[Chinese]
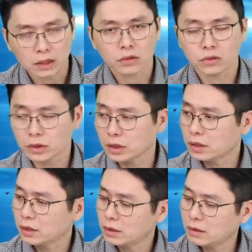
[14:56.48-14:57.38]
洋工业，
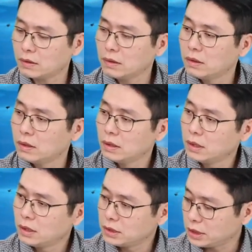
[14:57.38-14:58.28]

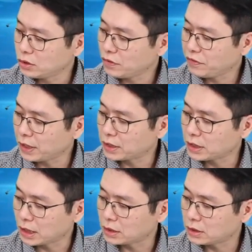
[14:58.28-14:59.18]
今天就非常的
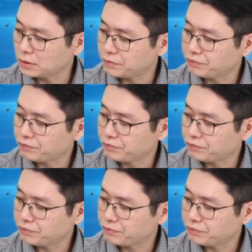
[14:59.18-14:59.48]
强势，